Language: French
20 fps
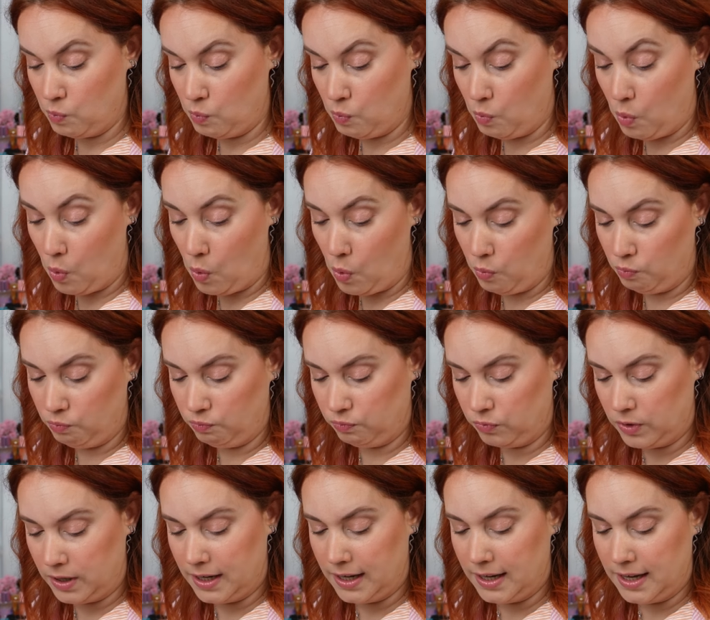Bon.
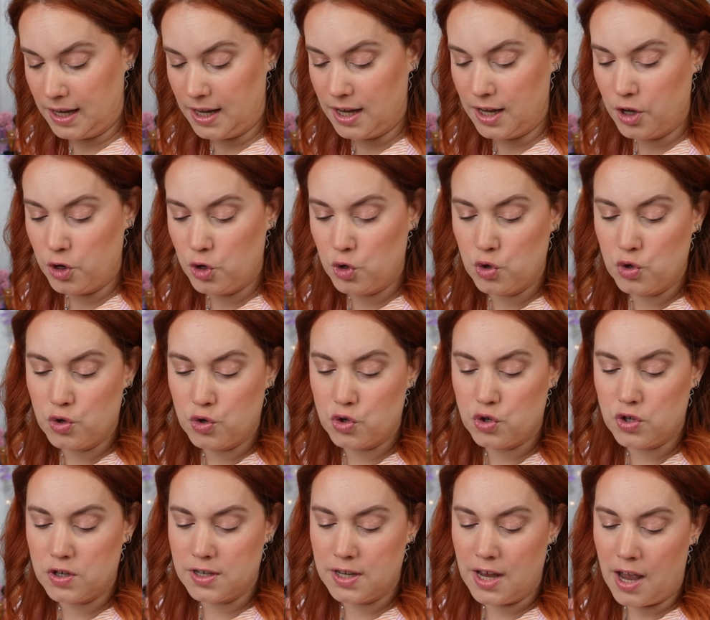
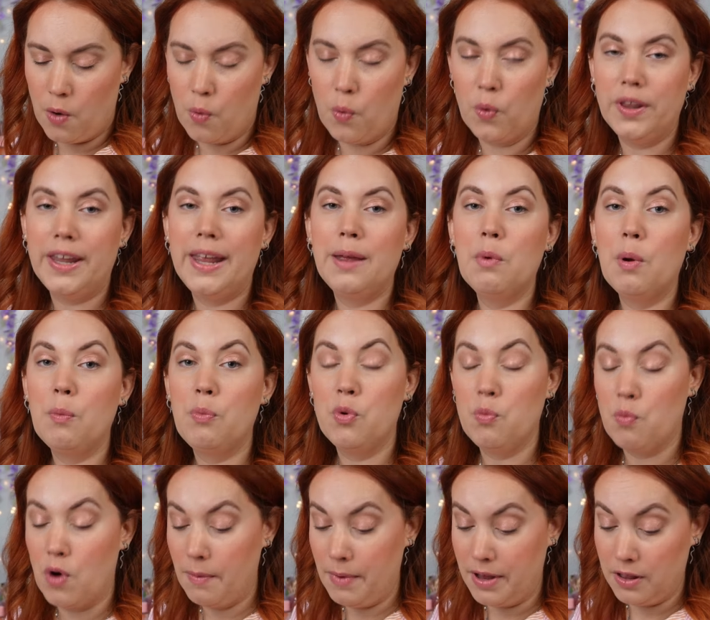Ça, on aime un peu
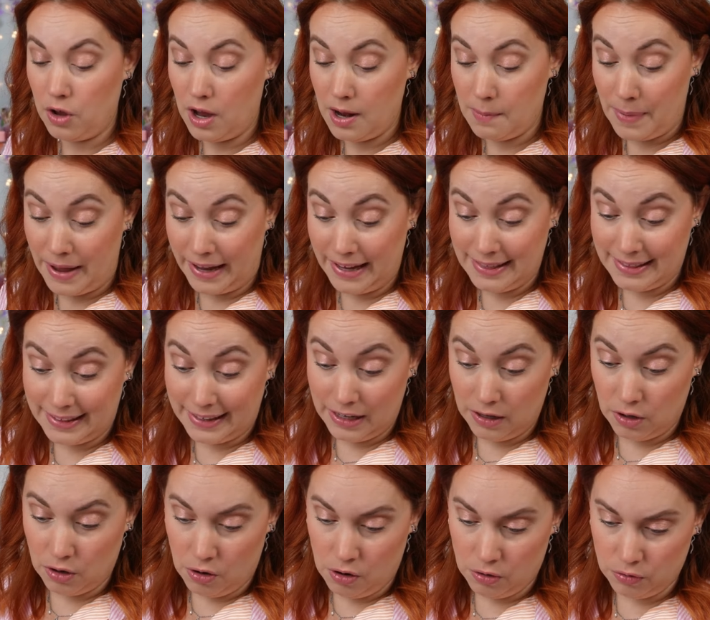moins. Maintenant, elle paraît très
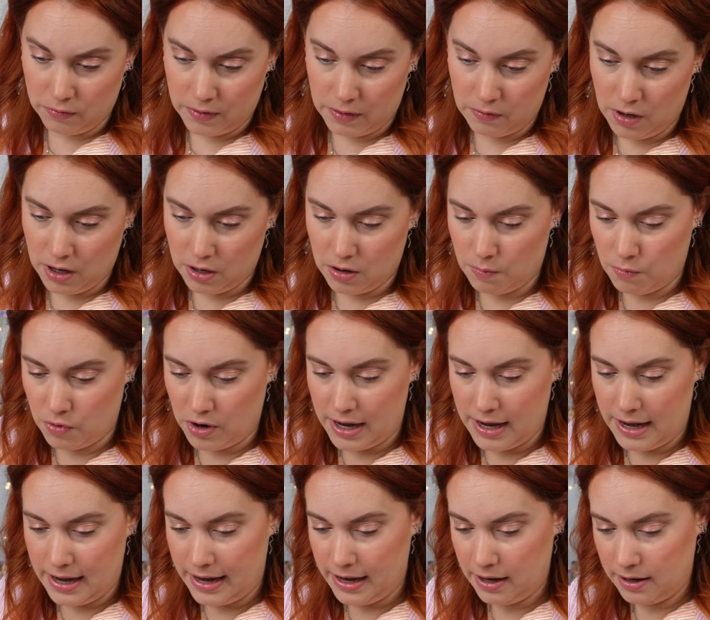grande. On va voir comment
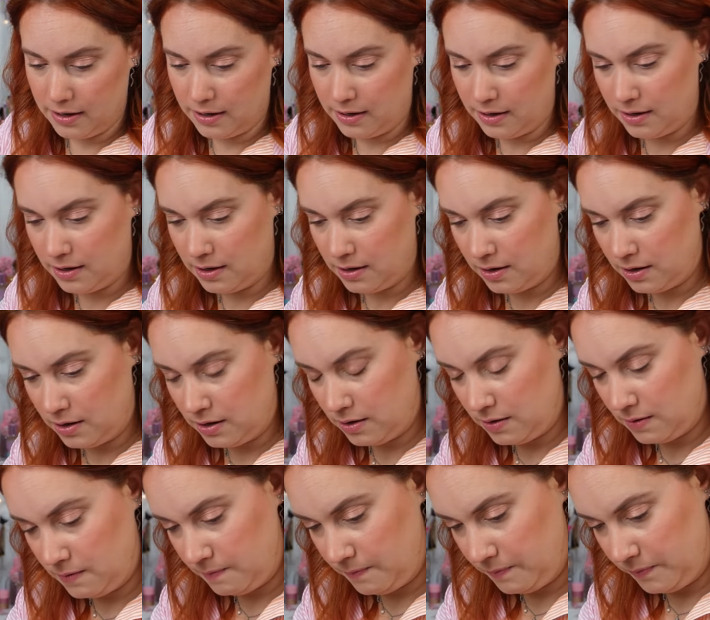elle l'est
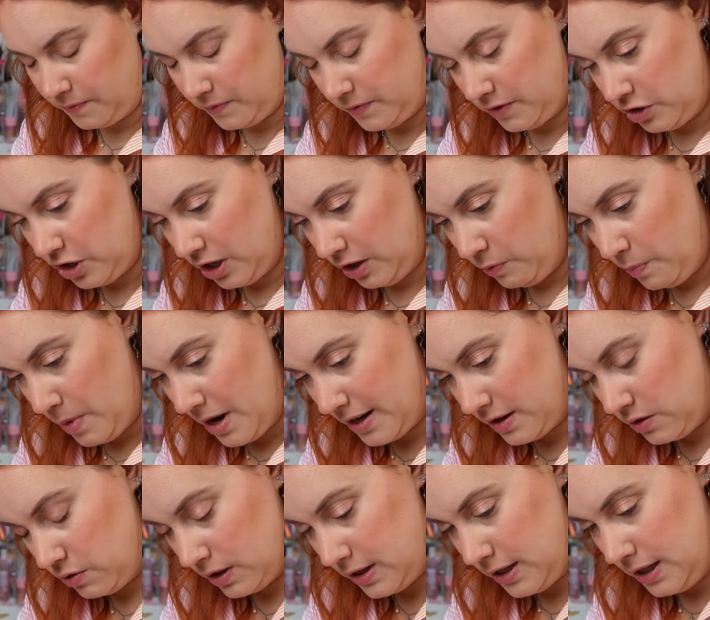j'arrive pas à la
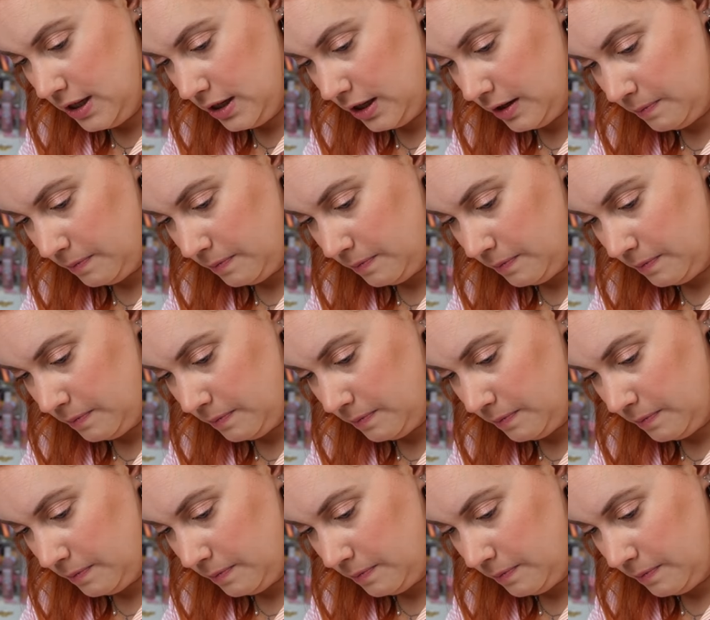sortir.